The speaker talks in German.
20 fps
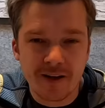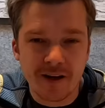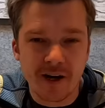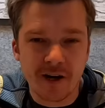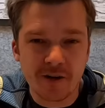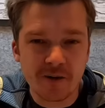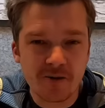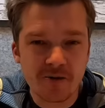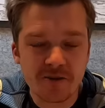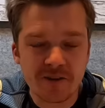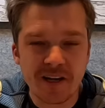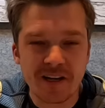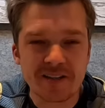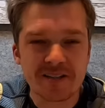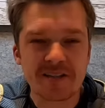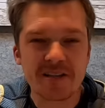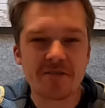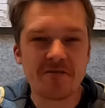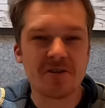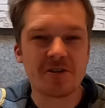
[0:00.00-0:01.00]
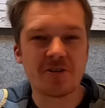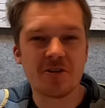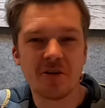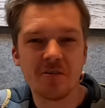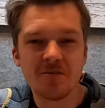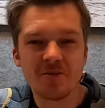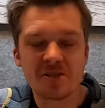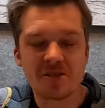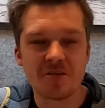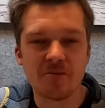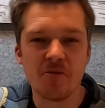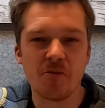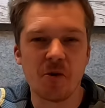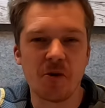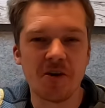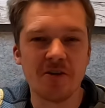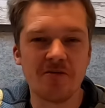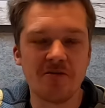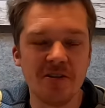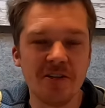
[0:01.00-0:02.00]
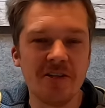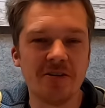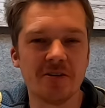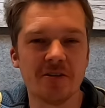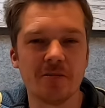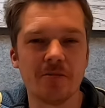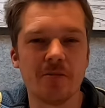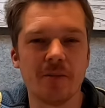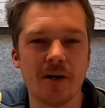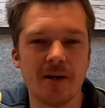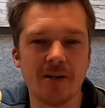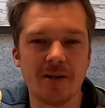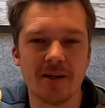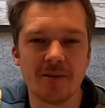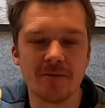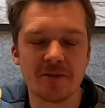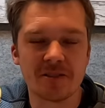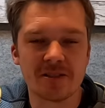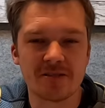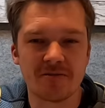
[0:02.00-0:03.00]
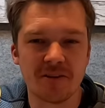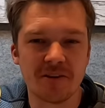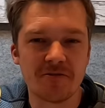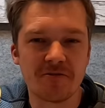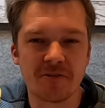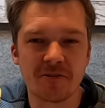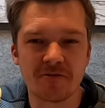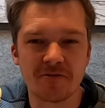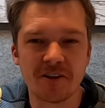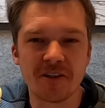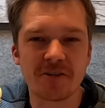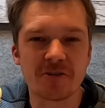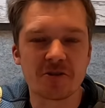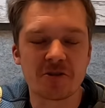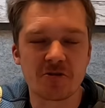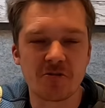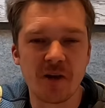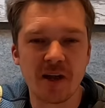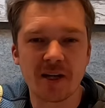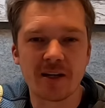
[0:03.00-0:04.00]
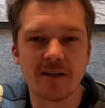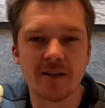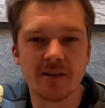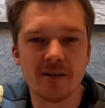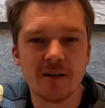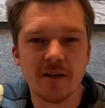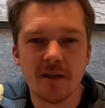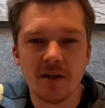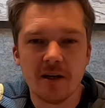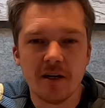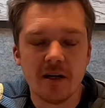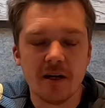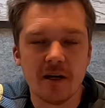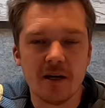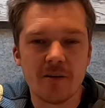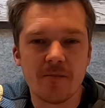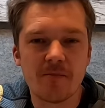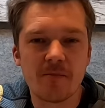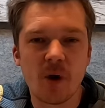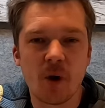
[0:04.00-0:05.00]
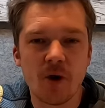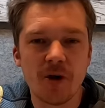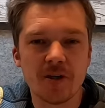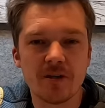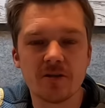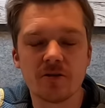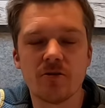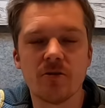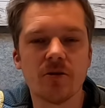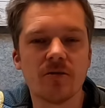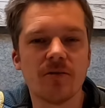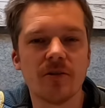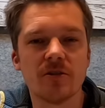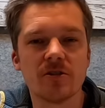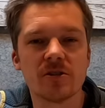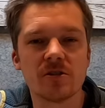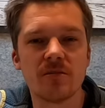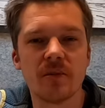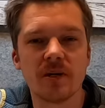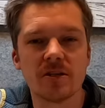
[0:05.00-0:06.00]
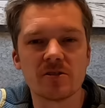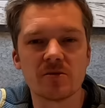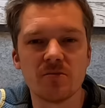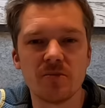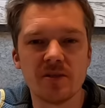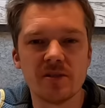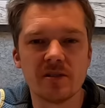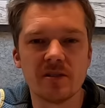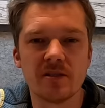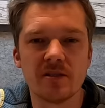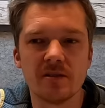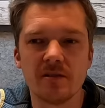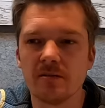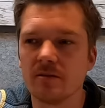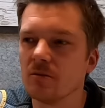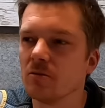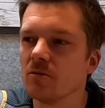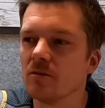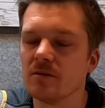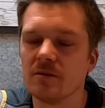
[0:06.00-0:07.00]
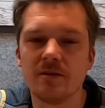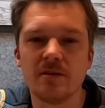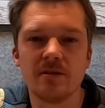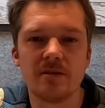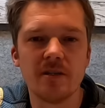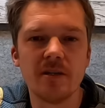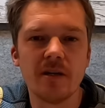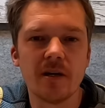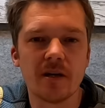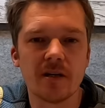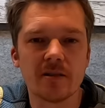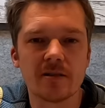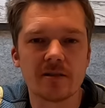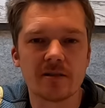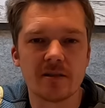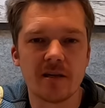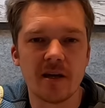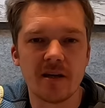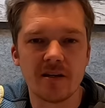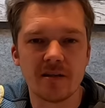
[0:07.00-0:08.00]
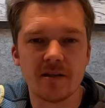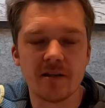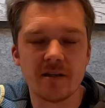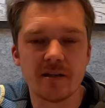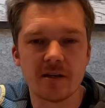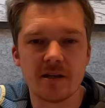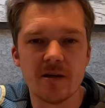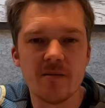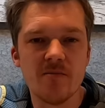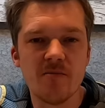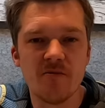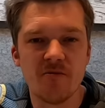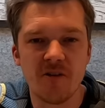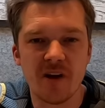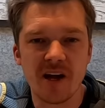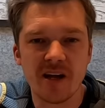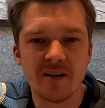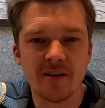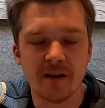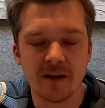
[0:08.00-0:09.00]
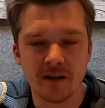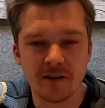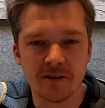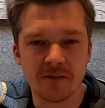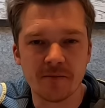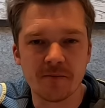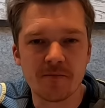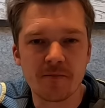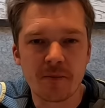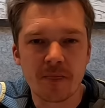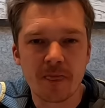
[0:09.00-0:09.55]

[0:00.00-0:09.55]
Hallo und herzlich willkommen zum neuen Video. Mein Name ist Sven von Van Track ähm, heute gucken wir uns mal so ein bisschen so die Sicherheitstechnik im Van an.